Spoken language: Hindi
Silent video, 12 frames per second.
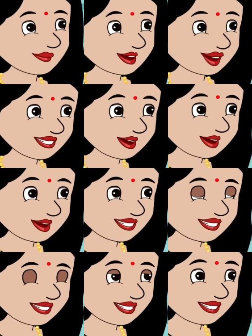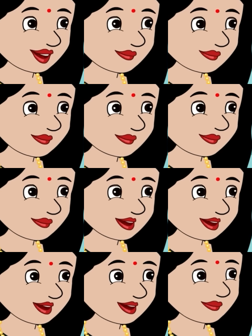अब जो है यही है
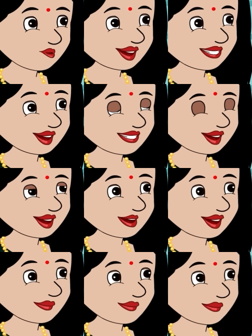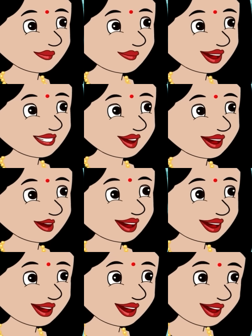मैंने और रोटियां नहीं बनाई क्योंकि तुम
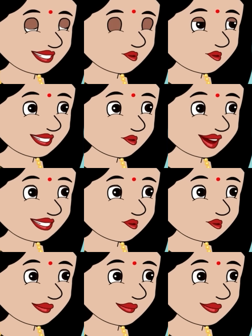लोगों का कोई भरोसा नहीं है ना